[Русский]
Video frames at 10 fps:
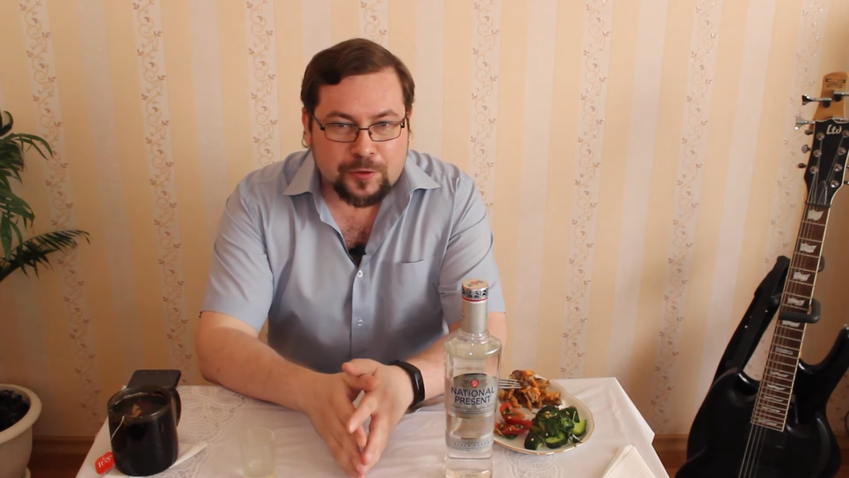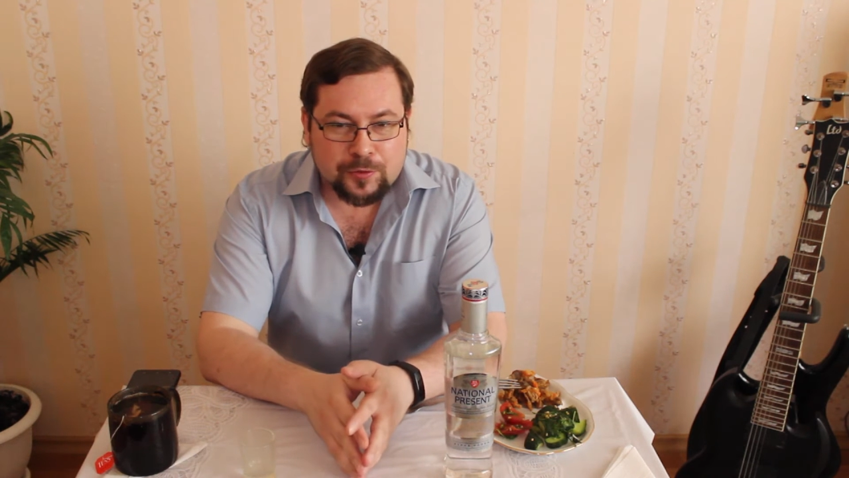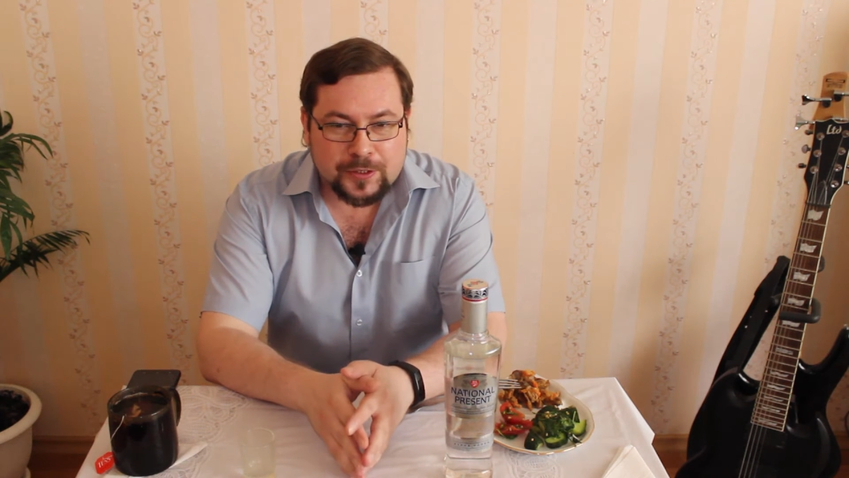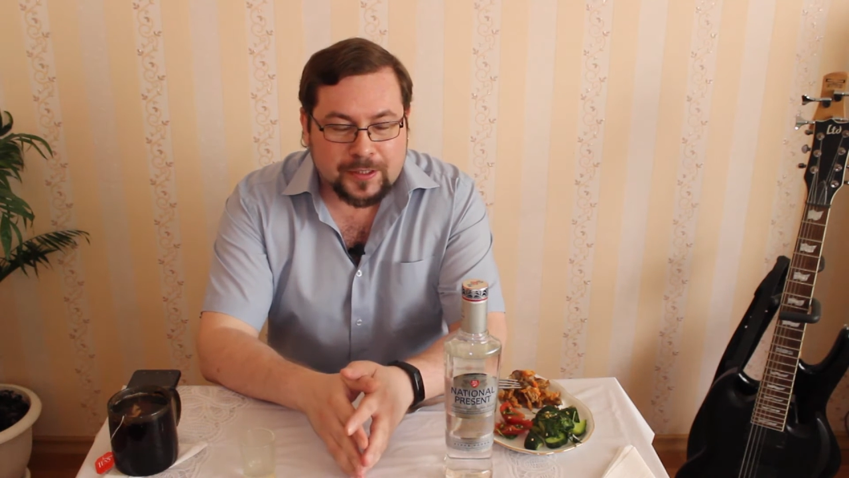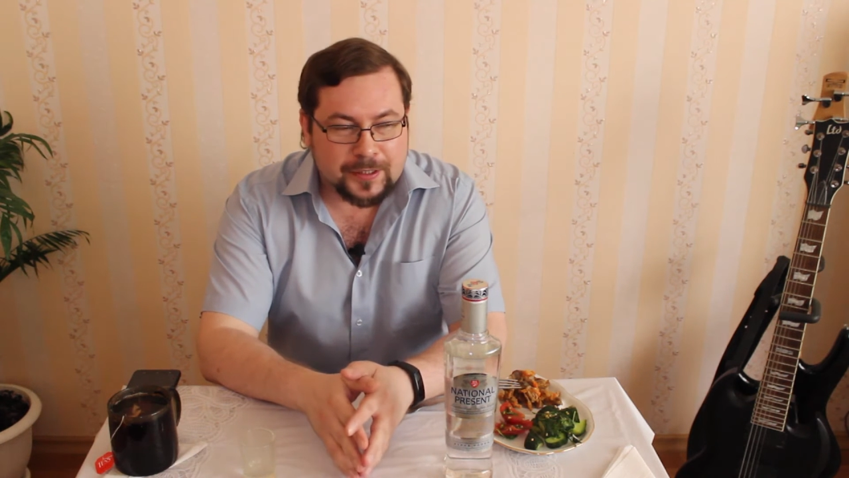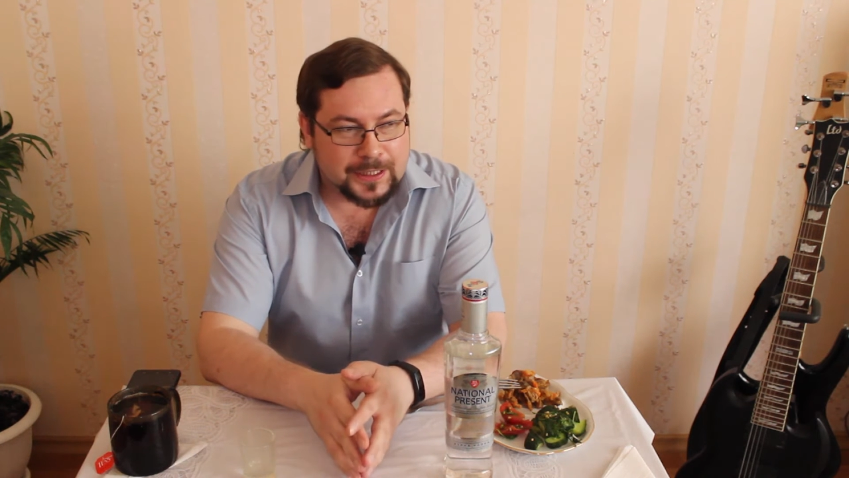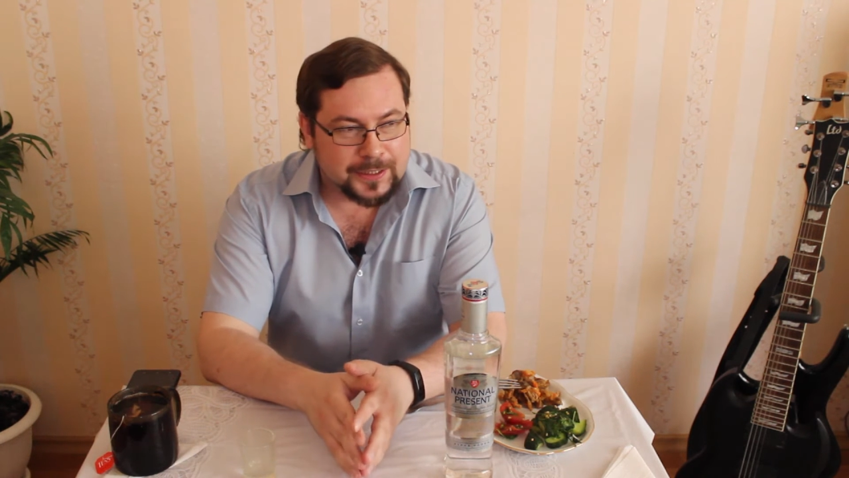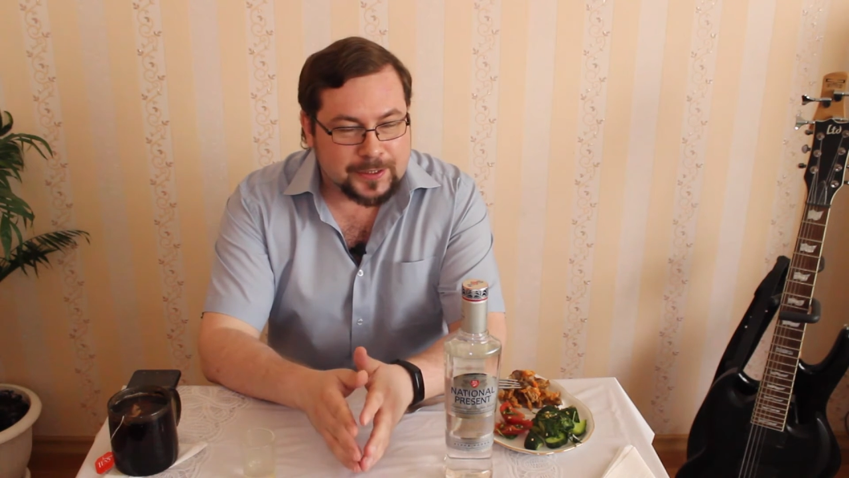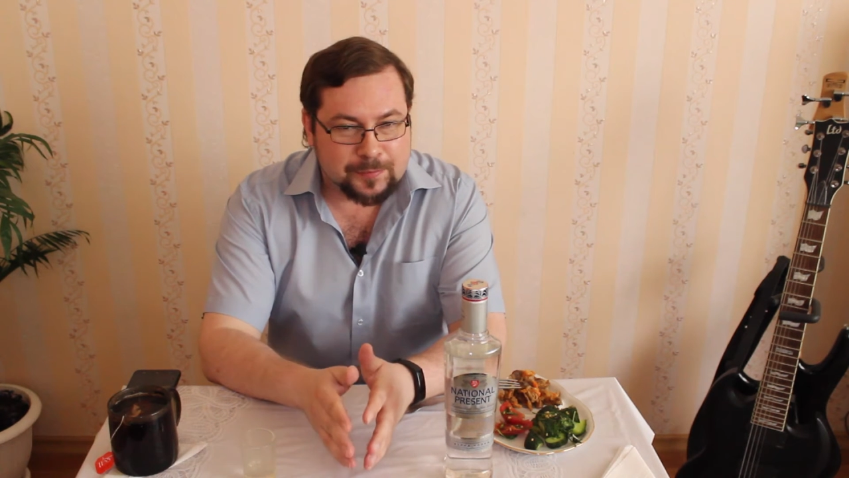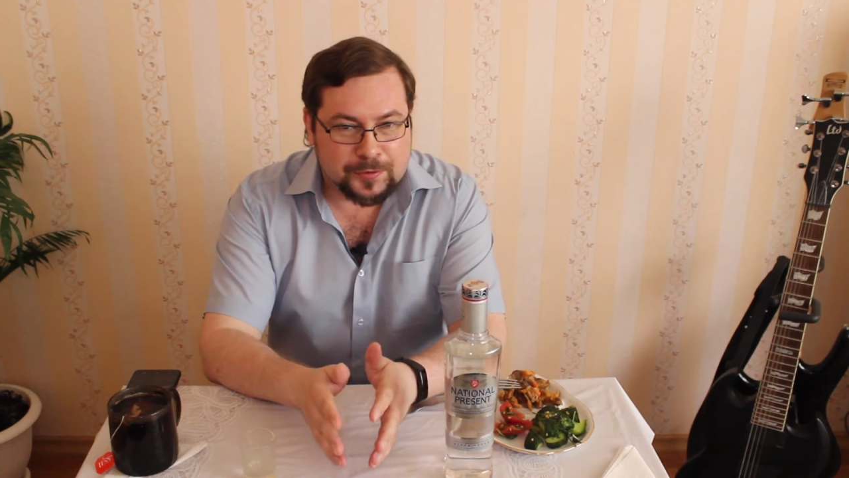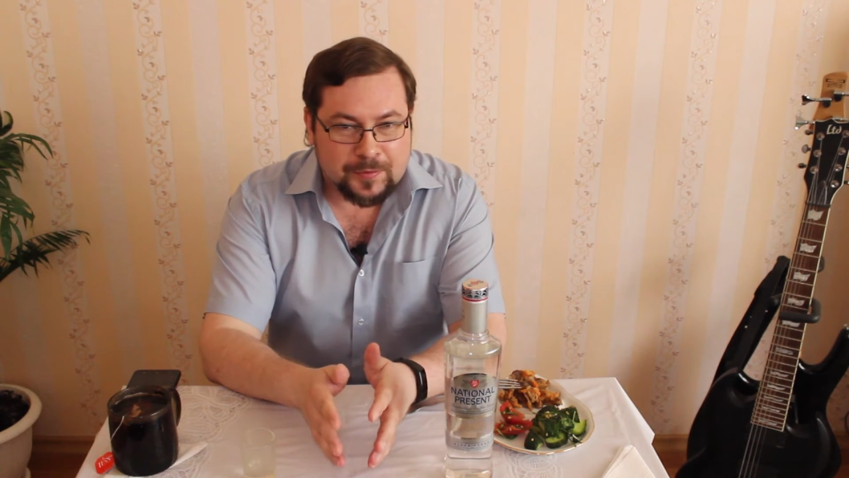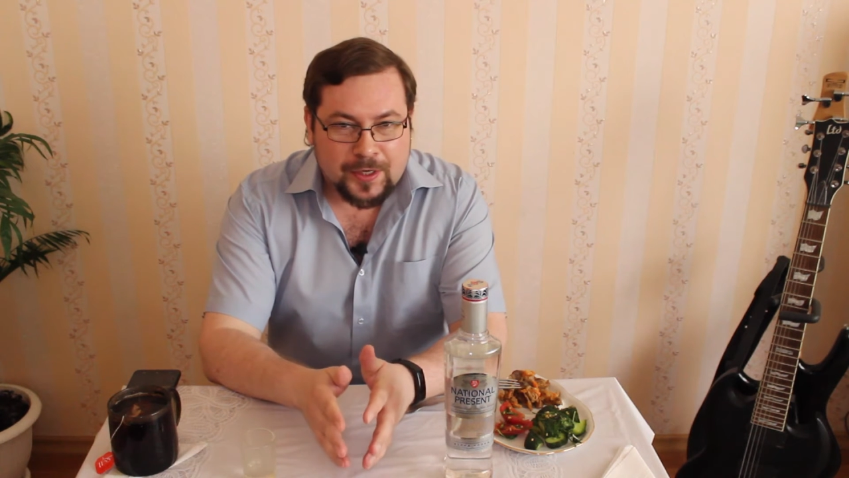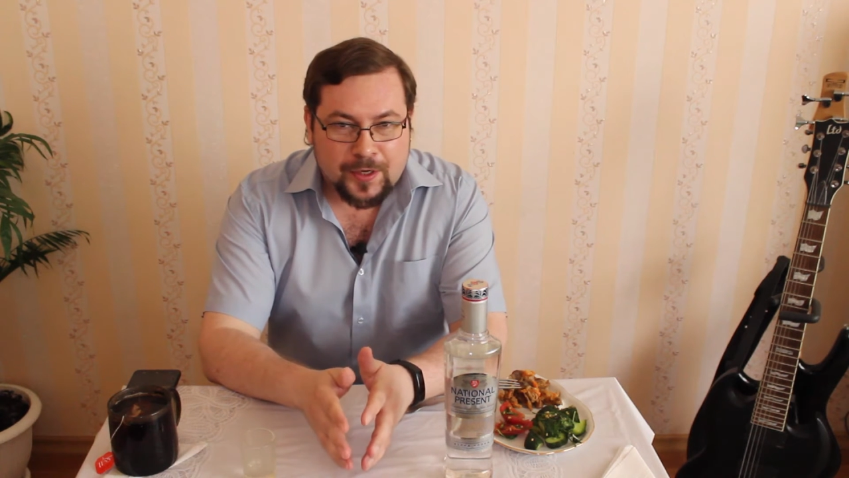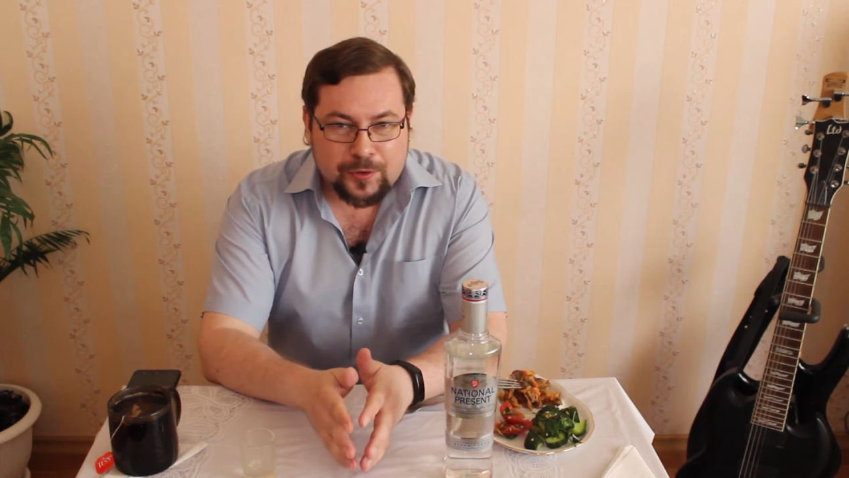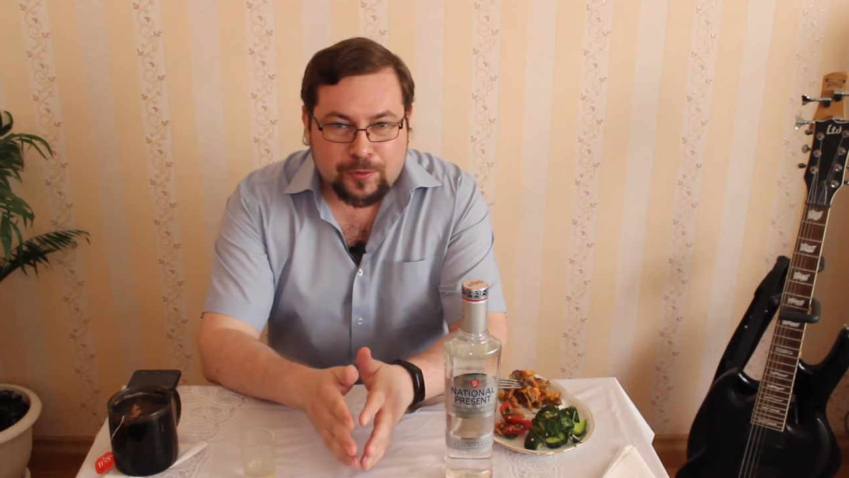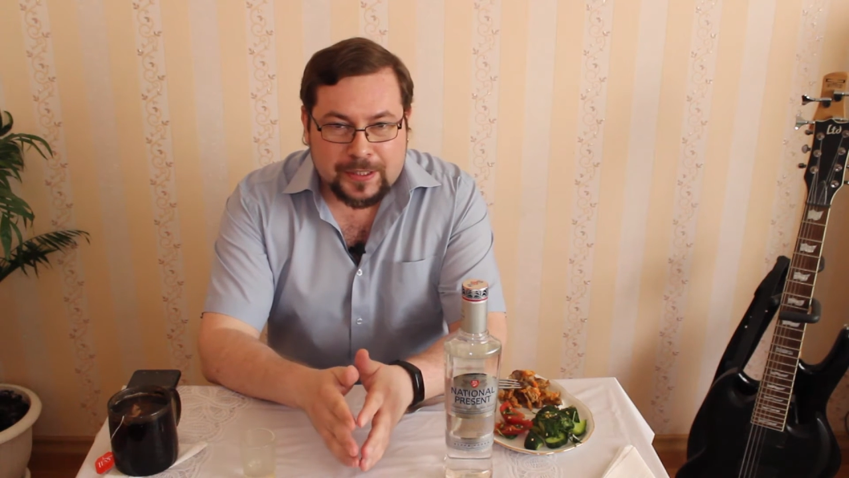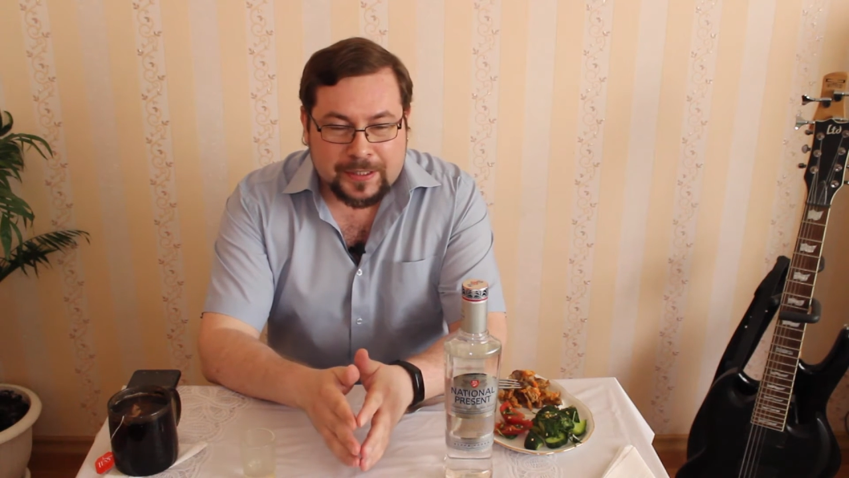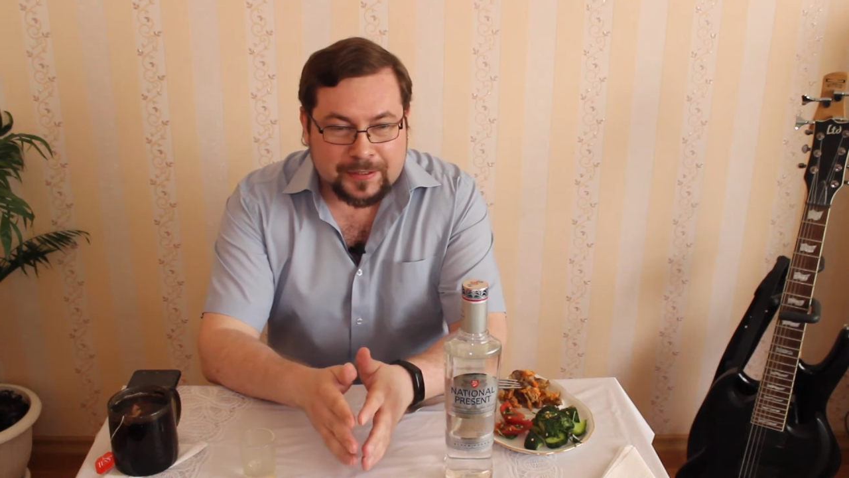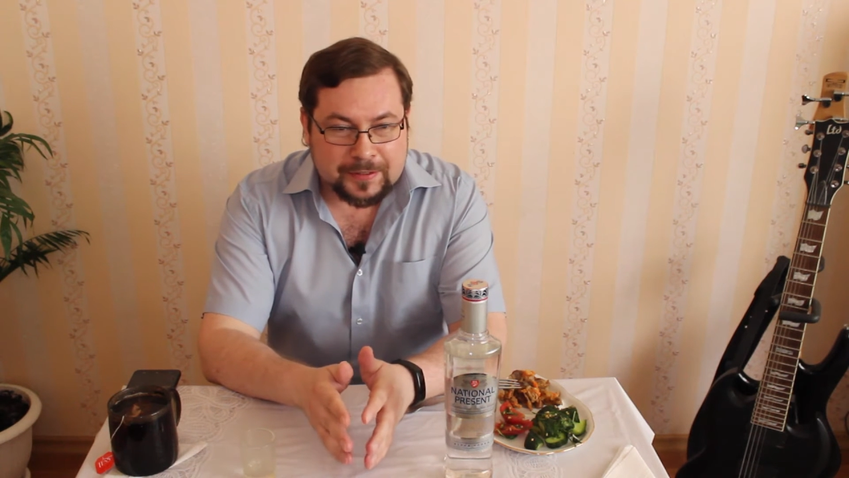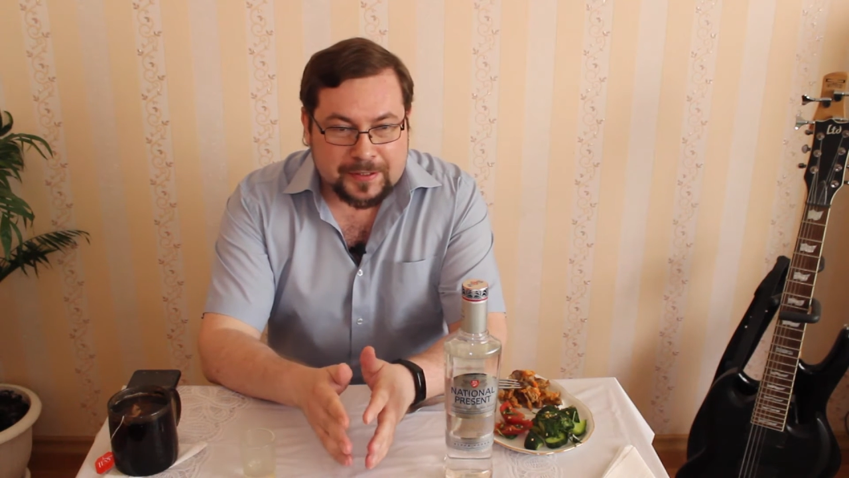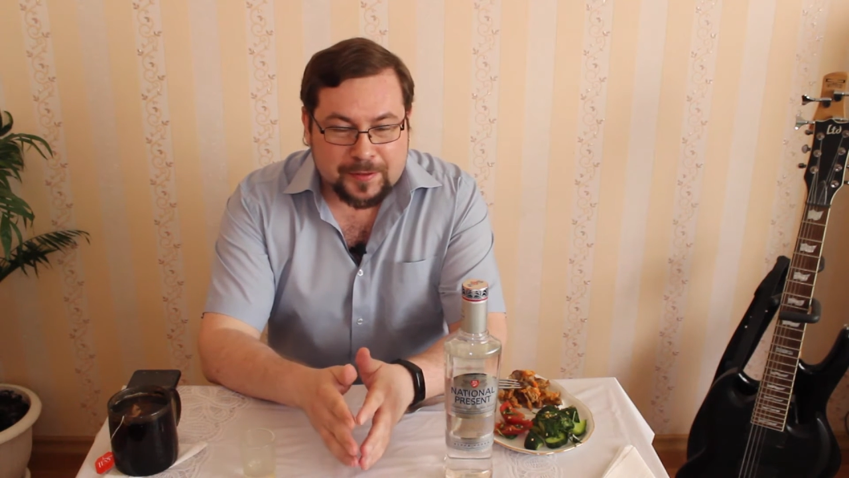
что это какие-нибудь школьники